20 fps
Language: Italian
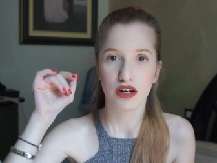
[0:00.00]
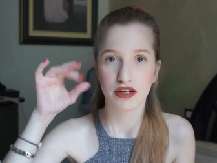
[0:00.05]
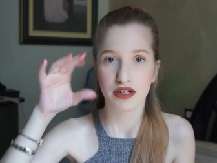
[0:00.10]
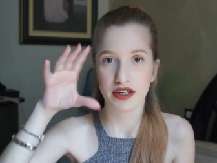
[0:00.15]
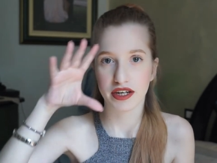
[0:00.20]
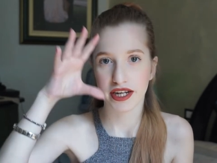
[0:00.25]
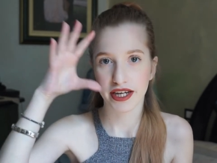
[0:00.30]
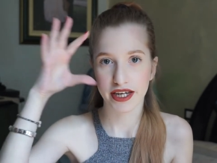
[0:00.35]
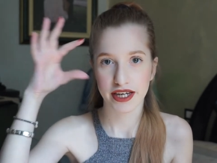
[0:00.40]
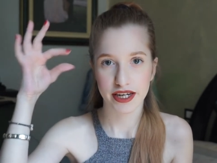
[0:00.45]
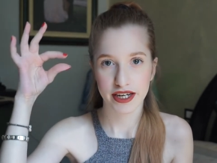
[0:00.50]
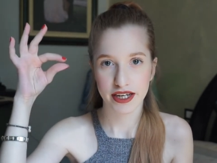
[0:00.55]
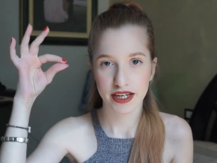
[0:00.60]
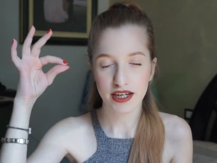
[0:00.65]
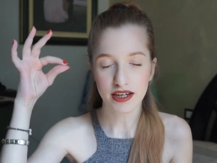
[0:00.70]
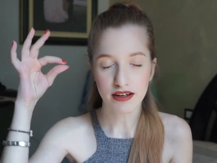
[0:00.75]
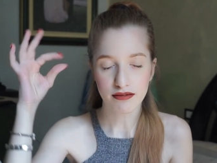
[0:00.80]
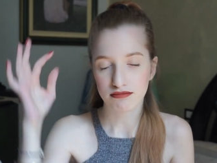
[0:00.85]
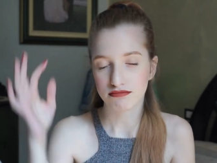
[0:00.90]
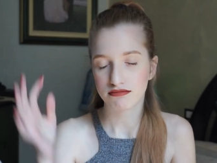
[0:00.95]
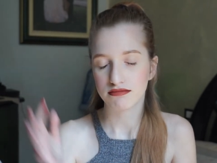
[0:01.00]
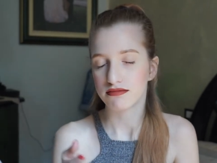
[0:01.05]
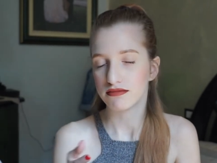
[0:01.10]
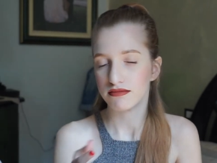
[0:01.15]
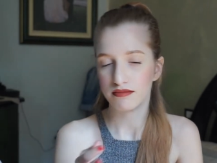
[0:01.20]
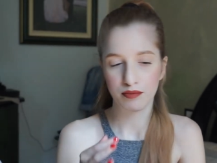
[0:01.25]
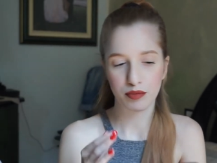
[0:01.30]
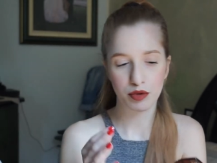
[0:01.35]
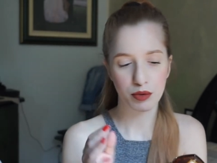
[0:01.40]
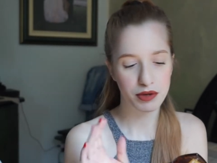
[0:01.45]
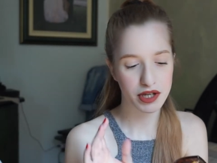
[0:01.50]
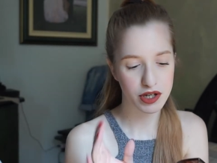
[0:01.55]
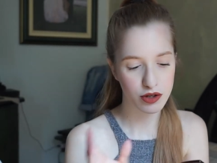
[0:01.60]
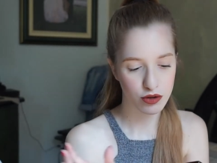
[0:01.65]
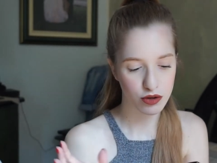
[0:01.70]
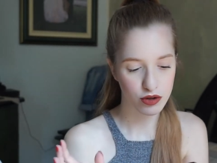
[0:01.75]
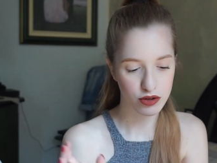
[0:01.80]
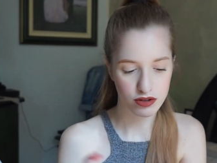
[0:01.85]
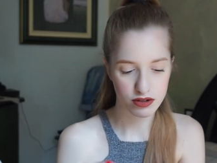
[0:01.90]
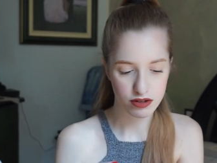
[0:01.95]
neri, mm, più o
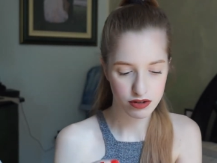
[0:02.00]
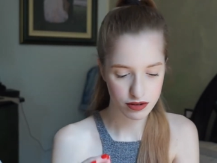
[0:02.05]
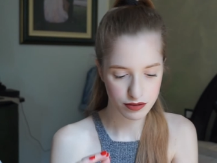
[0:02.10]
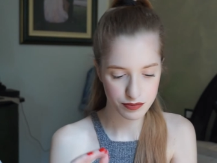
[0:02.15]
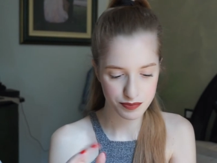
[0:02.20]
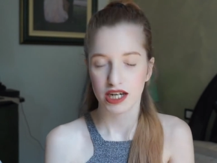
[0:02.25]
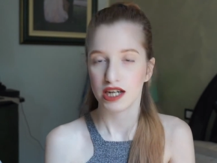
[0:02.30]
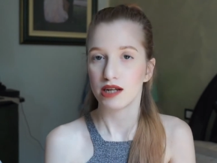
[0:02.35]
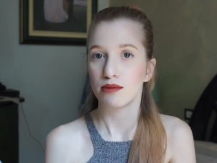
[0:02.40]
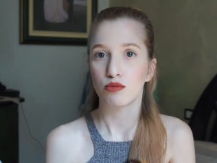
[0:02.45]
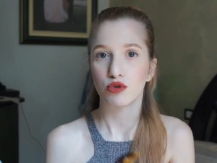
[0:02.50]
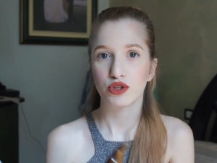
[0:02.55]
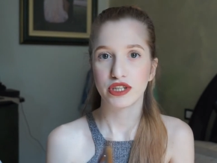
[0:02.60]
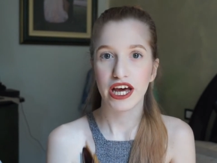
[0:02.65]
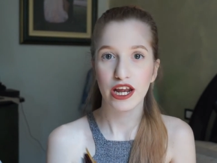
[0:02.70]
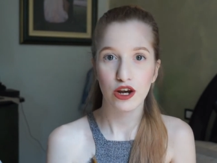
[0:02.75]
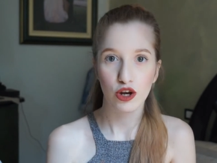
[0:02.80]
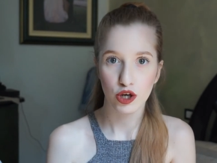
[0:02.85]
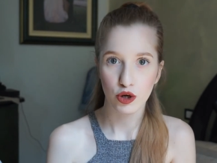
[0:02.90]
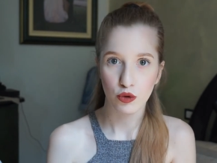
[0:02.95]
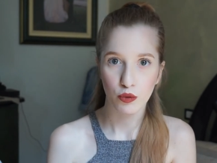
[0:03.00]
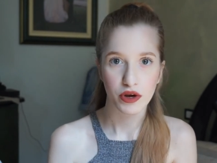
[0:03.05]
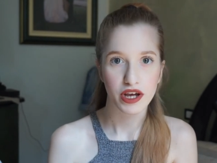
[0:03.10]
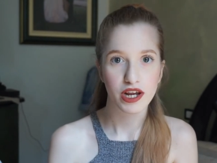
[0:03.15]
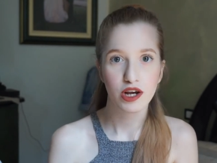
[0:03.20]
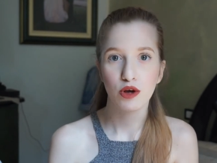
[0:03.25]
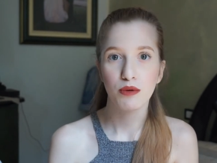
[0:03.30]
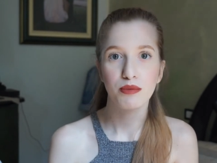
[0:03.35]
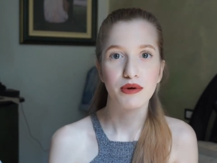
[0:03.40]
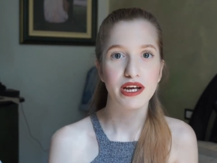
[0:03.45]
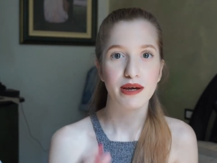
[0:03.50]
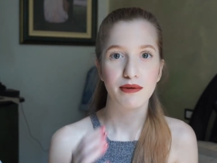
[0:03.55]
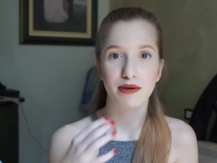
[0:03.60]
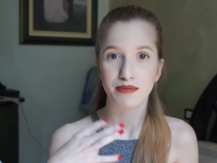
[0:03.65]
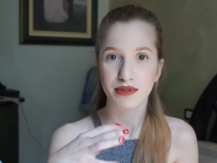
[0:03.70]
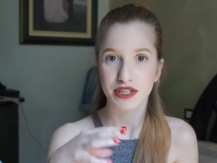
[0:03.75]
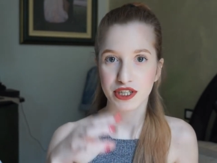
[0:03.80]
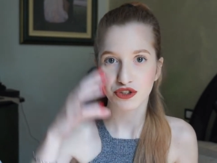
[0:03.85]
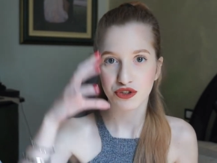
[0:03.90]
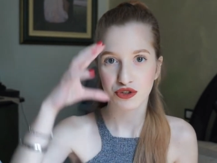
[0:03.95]
meno uh, il modello è quello perché mi
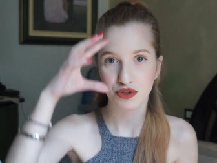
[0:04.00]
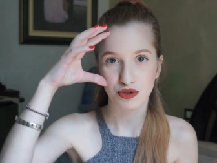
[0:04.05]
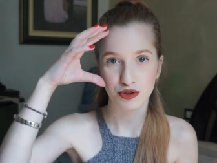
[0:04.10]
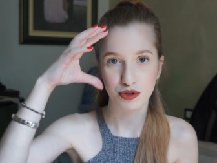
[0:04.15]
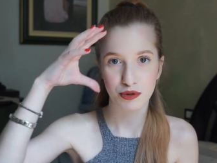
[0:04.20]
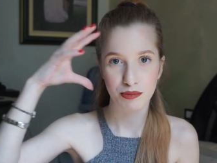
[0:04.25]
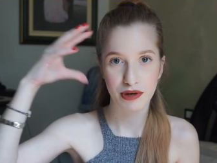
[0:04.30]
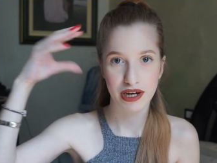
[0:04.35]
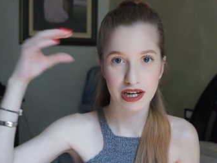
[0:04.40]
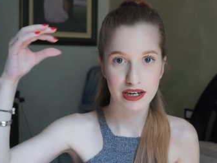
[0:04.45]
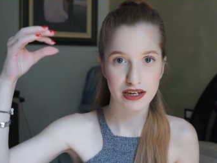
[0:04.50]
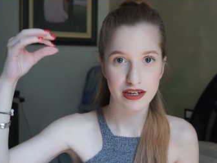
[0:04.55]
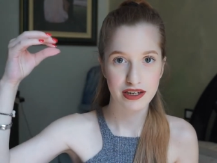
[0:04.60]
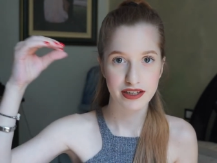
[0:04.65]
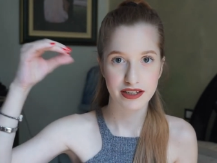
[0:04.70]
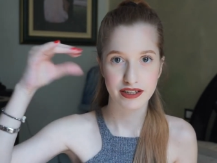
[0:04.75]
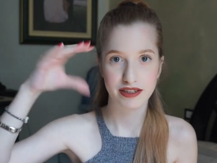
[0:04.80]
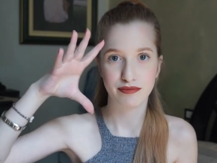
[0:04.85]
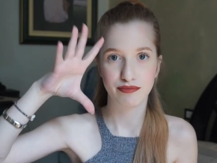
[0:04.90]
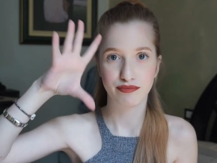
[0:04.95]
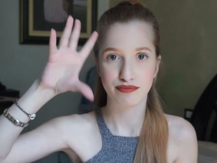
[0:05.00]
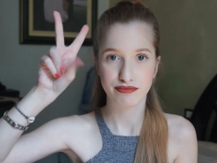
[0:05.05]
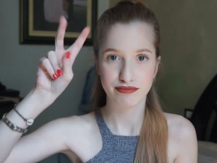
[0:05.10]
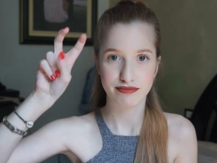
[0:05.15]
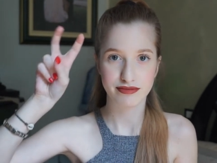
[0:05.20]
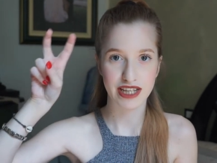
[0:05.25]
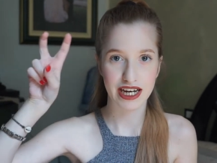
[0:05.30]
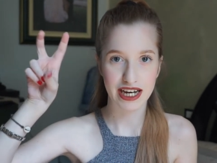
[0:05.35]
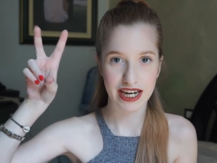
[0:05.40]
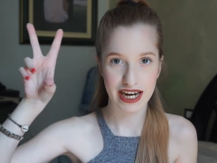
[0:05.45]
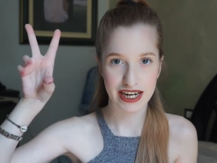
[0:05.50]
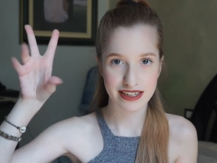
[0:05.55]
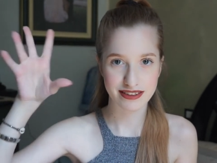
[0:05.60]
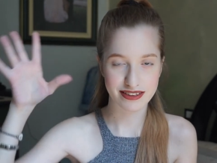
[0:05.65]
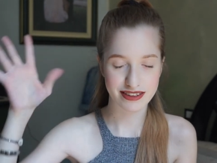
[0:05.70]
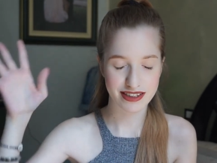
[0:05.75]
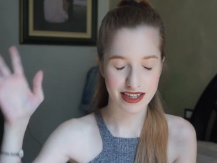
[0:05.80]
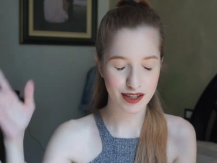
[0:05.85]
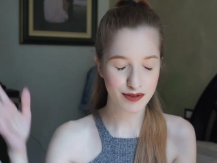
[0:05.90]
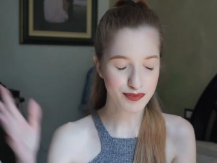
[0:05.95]
piacciono belli da
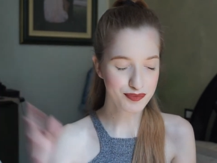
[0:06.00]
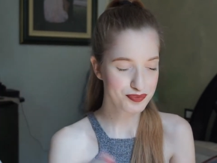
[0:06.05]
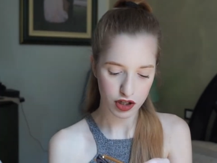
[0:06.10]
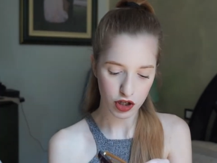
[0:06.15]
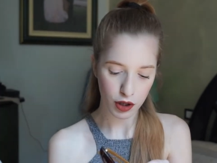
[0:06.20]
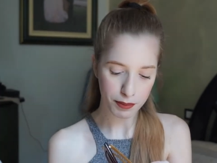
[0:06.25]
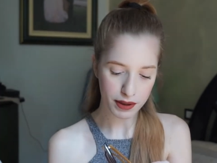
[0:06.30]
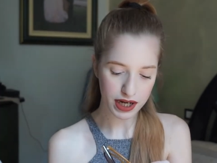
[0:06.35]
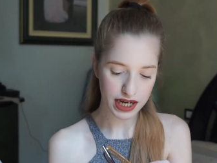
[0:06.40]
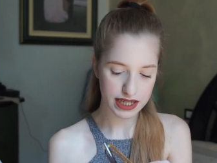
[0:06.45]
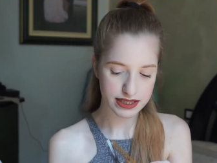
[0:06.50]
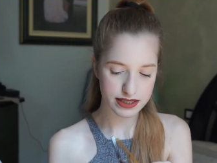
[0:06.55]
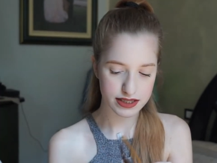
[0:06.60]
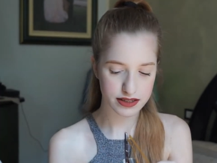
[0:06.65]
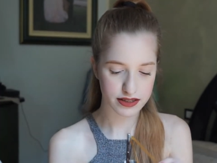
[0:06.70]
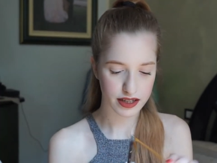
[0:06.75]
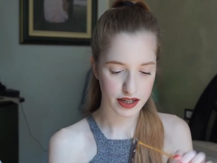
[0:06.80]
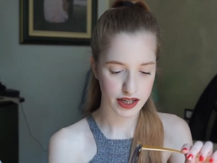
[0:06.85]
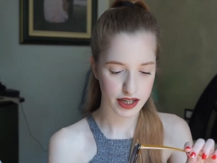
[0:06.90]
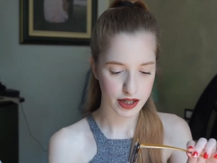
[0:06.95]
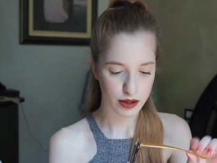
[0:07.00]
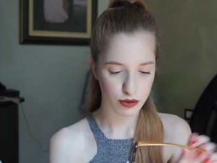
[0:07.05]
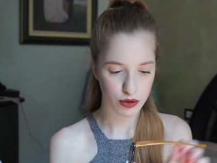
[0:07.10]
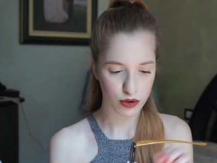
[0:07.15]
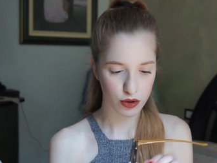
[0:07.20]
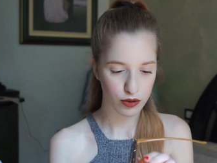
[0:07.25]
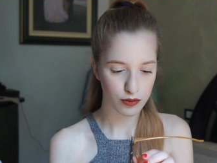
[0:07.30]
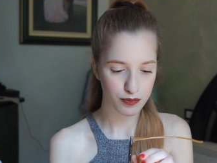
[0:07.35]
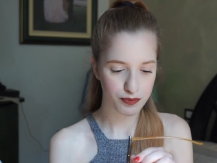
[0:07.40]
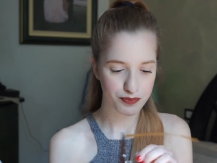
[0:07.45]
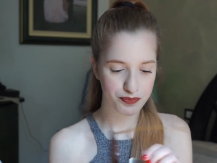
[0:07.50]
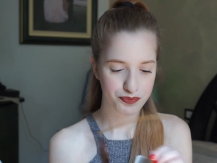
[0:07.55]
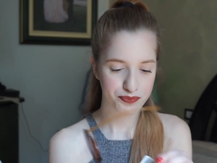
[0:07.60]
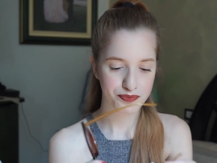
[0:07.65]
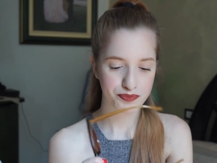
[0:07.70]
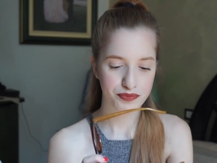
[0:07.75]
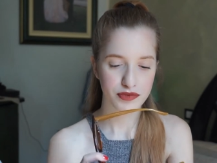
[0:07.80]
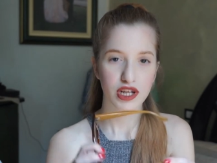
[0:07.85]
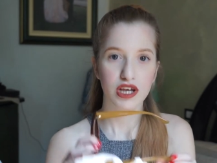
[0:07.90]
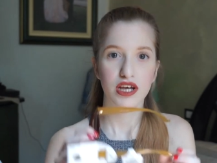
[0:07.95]
gatta. Li ho pagati 3 euro.
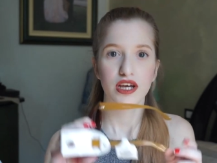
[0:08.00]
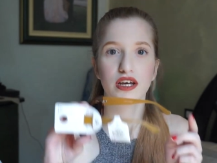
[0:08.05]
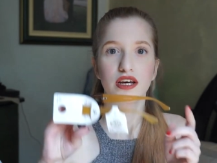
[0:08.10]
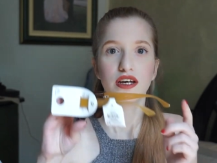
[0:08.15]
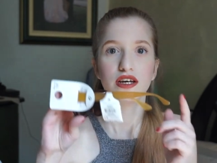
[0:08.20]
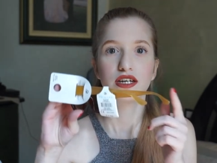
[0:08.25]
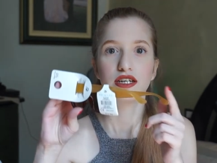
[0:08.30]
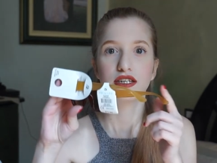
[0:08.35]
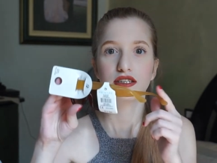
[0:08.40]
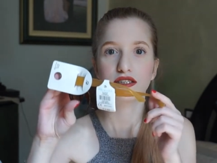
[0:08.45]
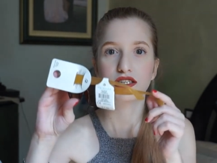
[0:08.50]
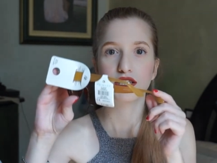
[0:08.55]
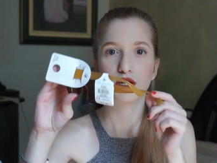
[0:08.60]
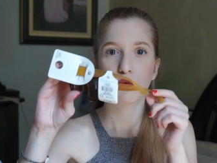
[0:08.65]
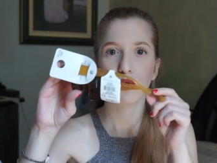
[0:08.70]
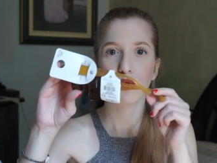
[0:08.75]
Di